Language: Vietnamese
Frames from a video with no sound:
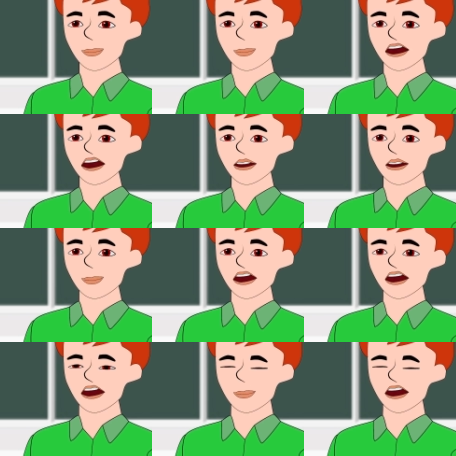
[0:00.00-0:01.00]
Nhưng mà
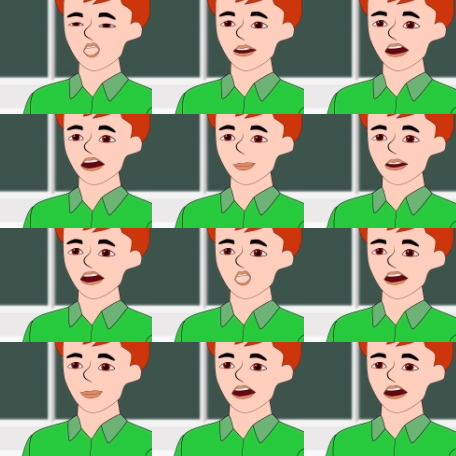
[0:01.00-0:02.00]
tới chia với nâng khnia
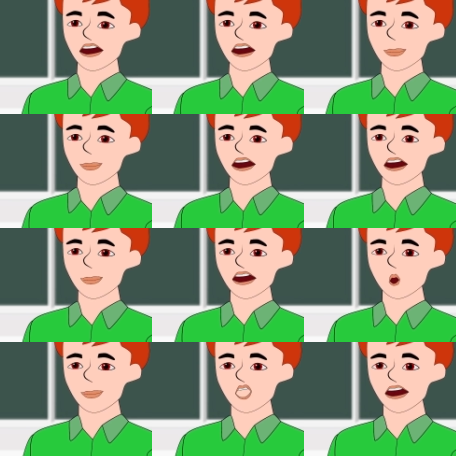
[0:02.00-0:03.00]
té, còn tại
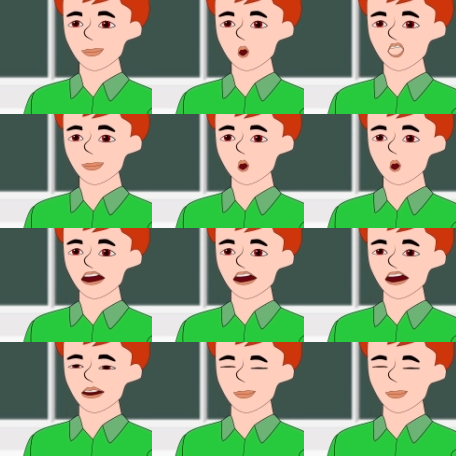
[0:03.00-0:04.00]
squat khnia bên
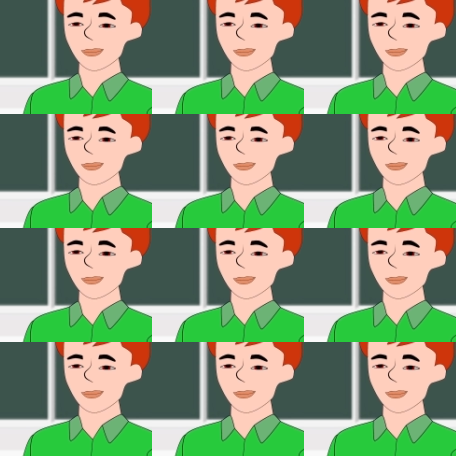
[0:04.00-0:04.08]
nó.